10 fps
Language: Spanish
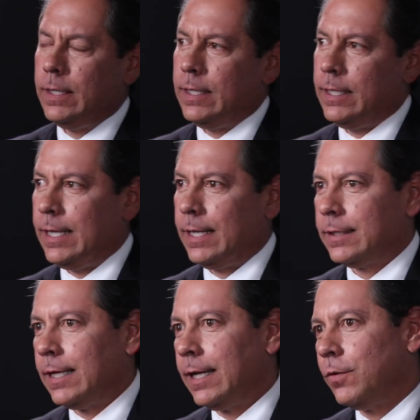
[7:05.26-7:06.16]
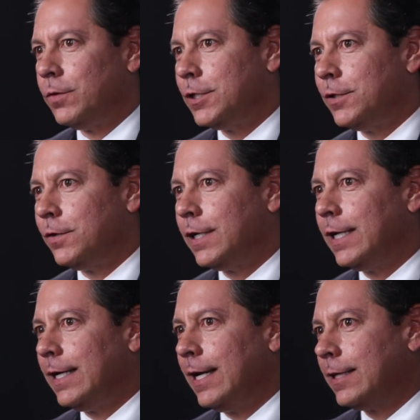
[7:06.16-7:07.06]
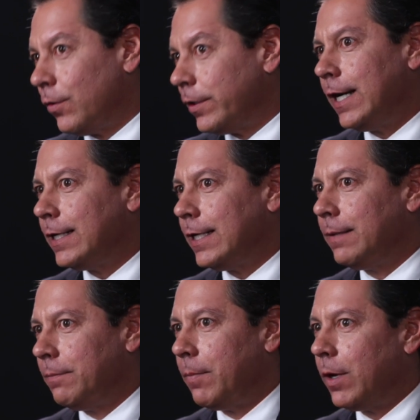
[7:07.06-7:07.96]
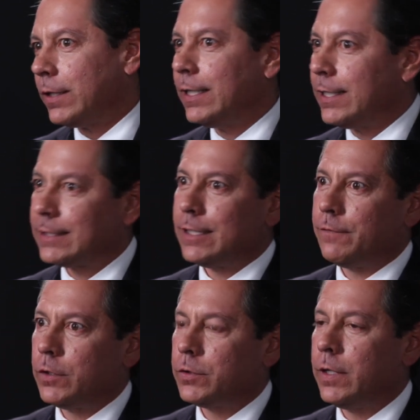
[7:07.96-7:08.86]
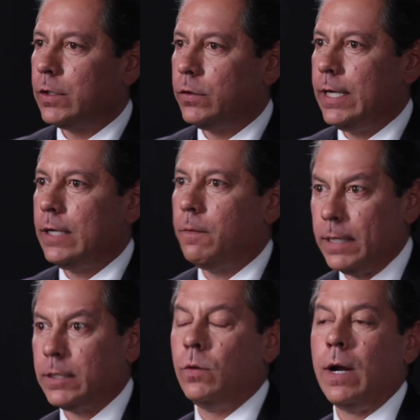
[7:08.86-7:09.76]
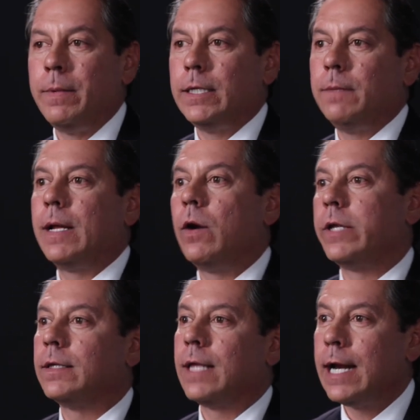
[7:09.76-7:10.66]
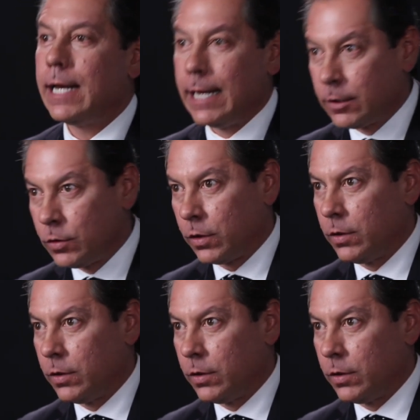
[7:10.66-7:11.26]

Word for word: y ante condiciones extraordinarias vamos a tener que hacer esfuerzos extraordinarios particularmente para orientar al elector.